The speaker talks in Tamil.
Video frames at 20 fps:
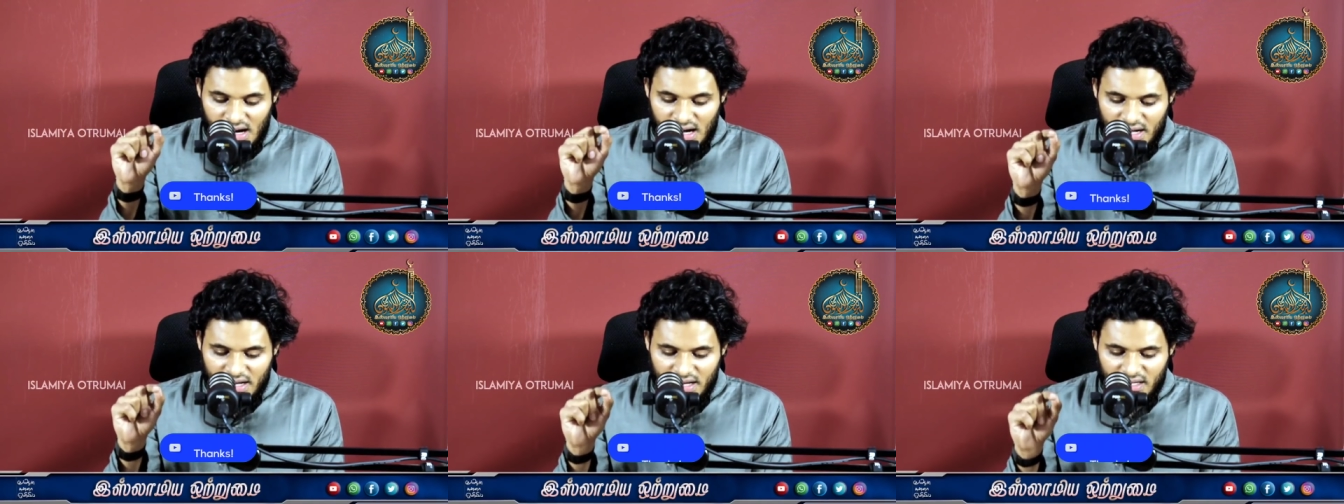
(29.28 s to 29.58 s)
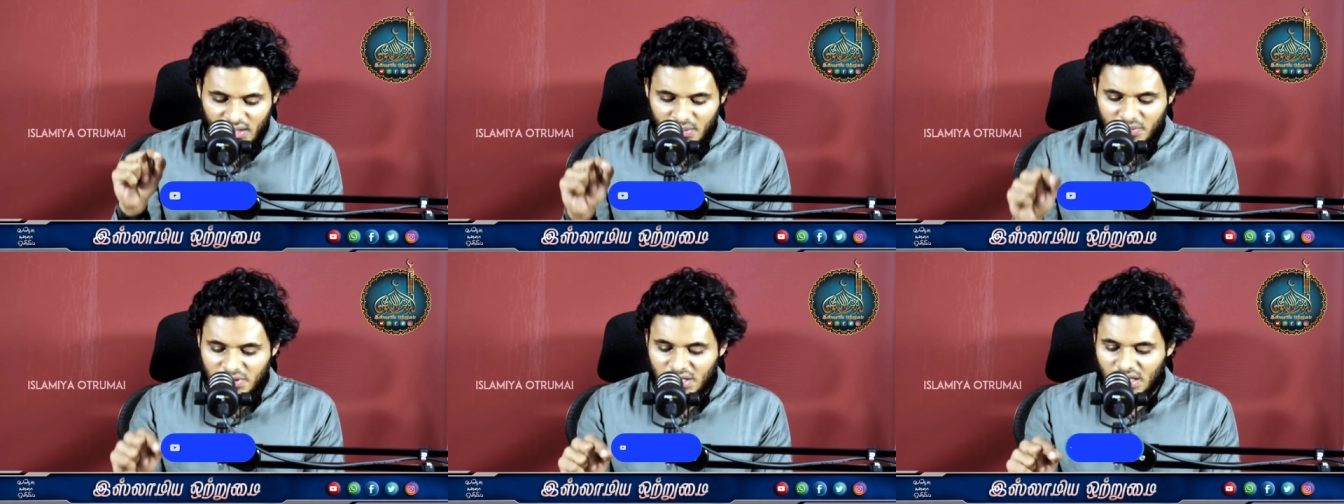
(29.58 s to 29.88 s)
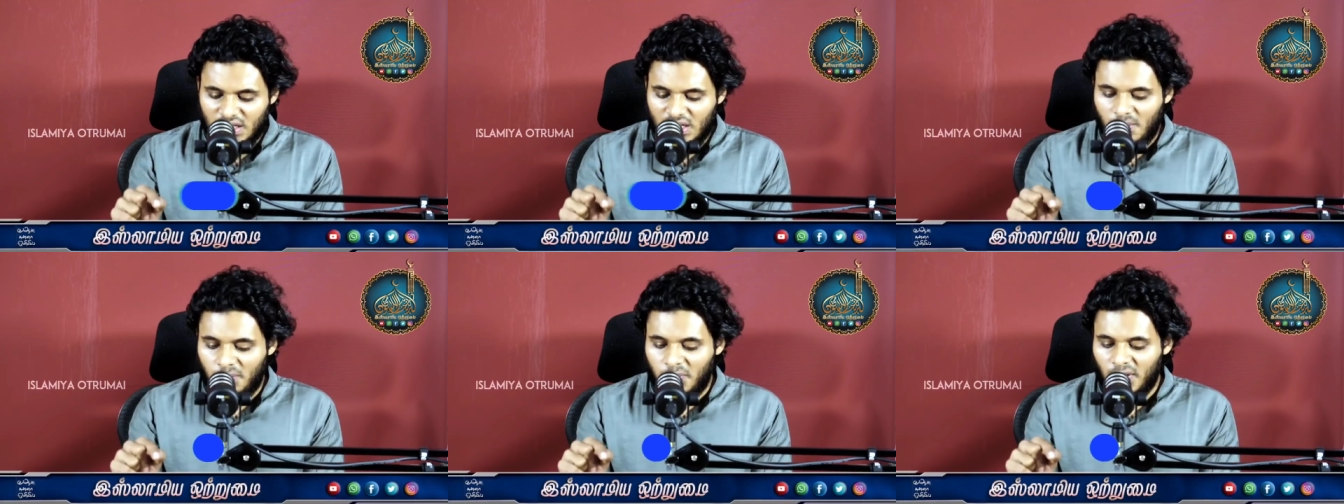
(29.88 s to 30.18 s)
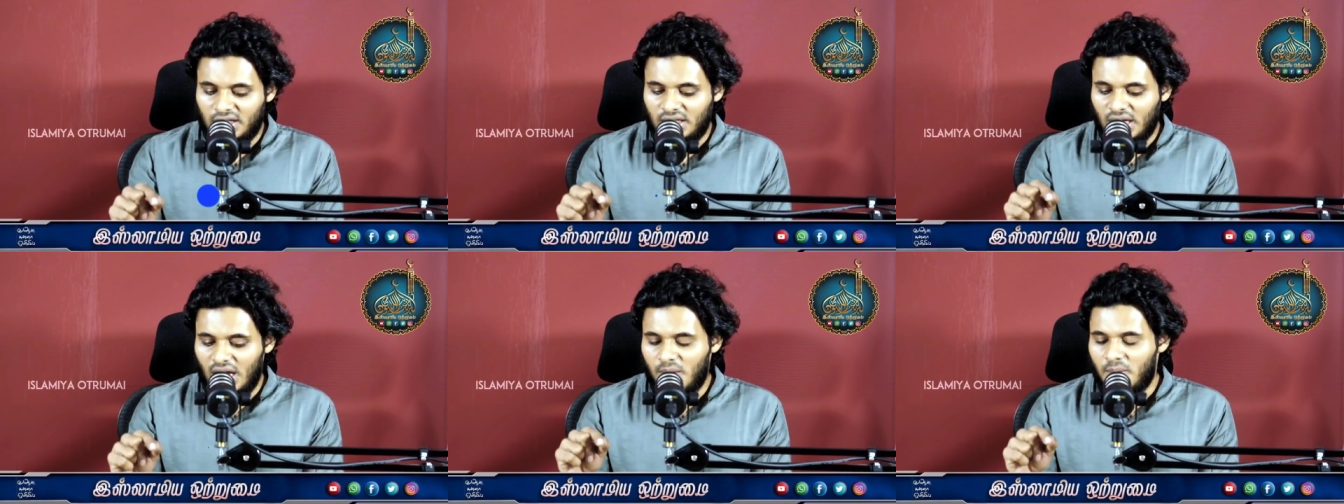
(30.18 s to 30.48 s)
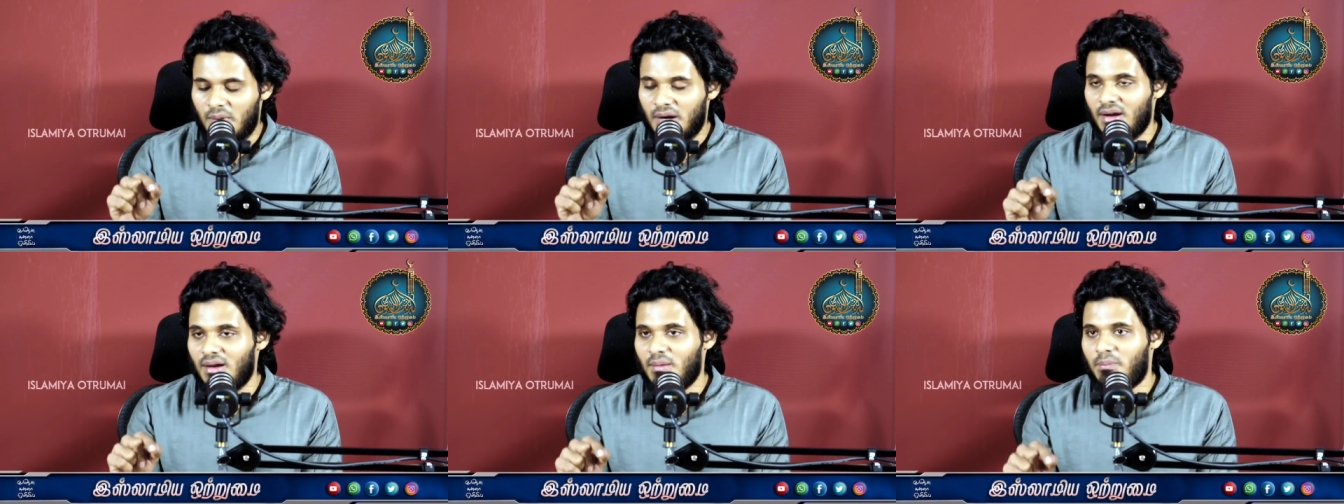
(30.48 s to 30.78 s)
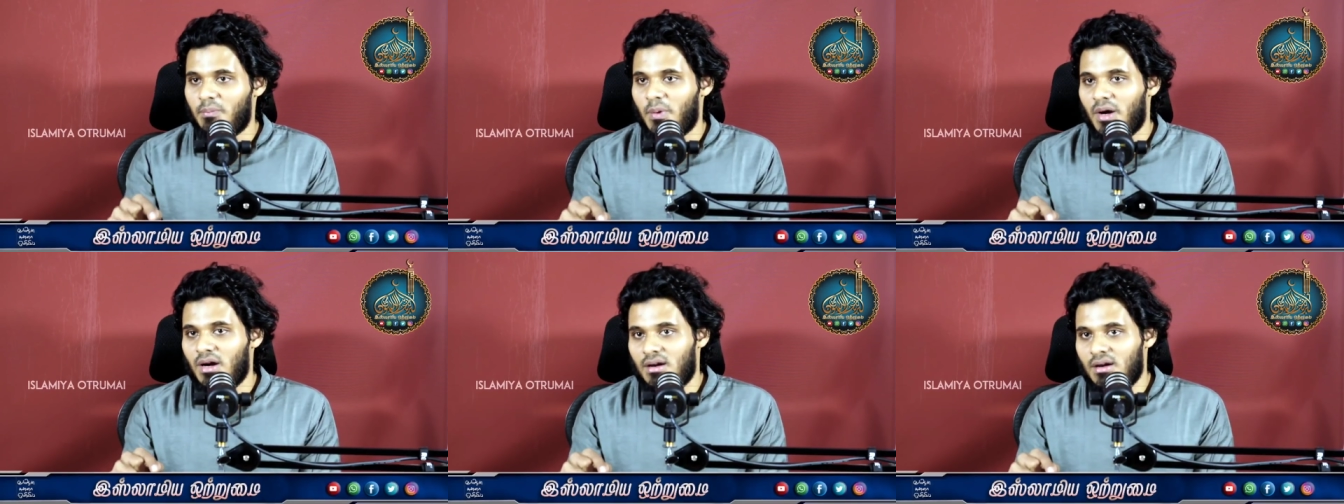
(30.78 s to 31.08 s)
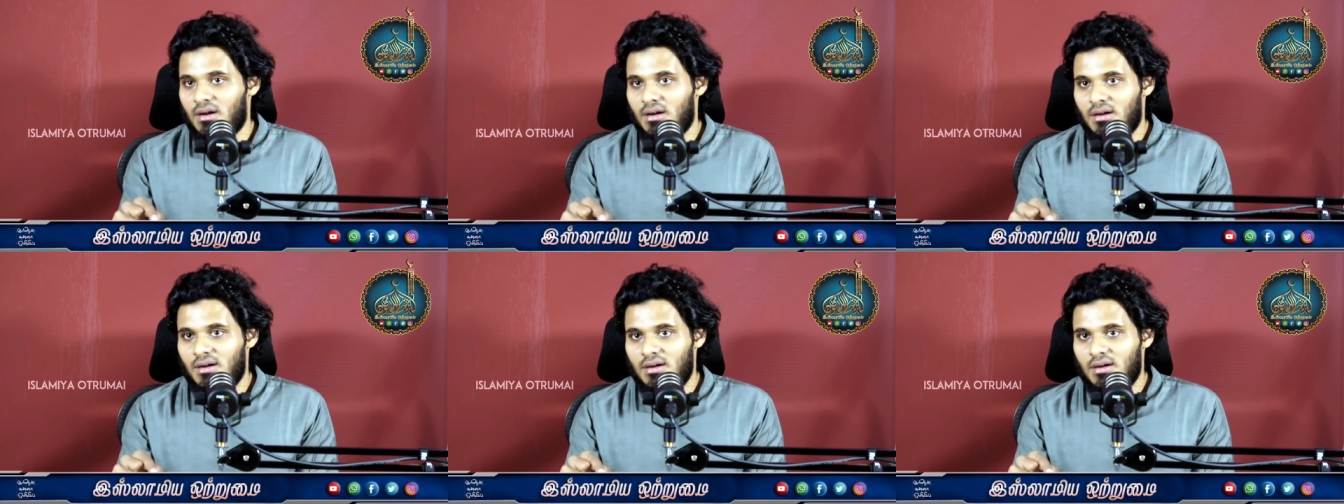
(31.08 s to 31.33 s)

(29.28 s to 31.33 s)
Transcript: அநீதம் செய்யப்பட்டால் மன்னிப்பான்